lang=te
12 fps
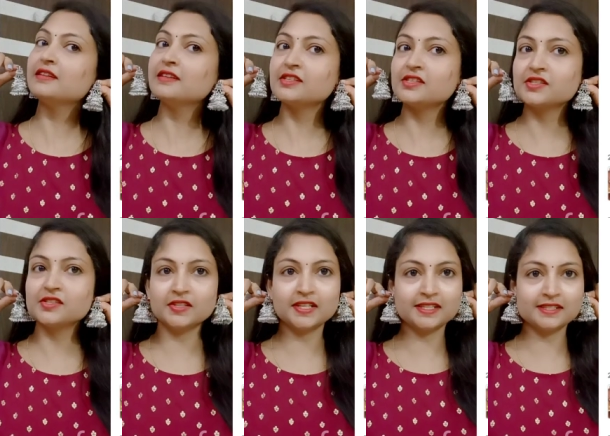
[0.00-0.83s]

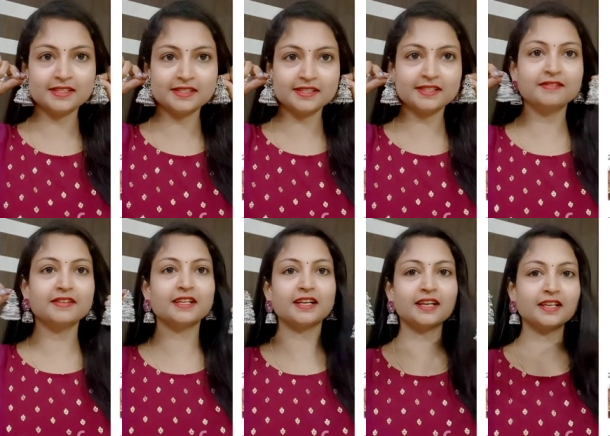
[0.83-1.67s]
చూడండి సిల్వర్
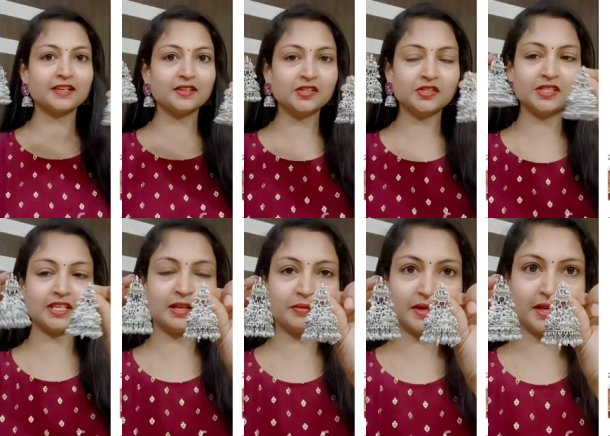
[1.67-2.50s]
కలర్లో
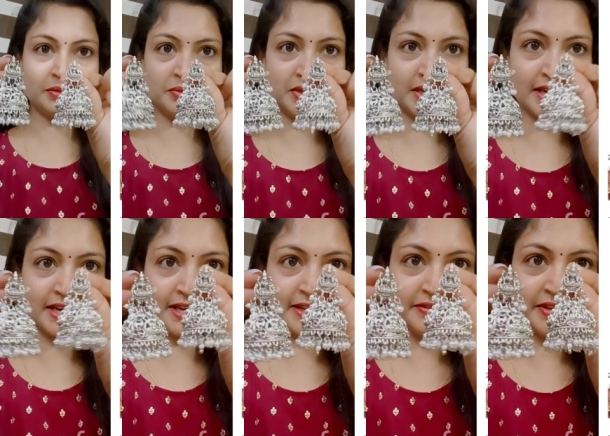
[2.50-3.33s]
వచ్చాయన్నమాట బుట్టాలు
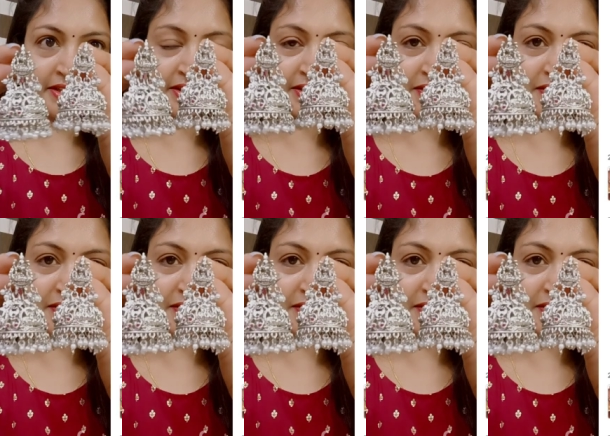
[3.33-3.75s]
అనేది ఇట్లుంది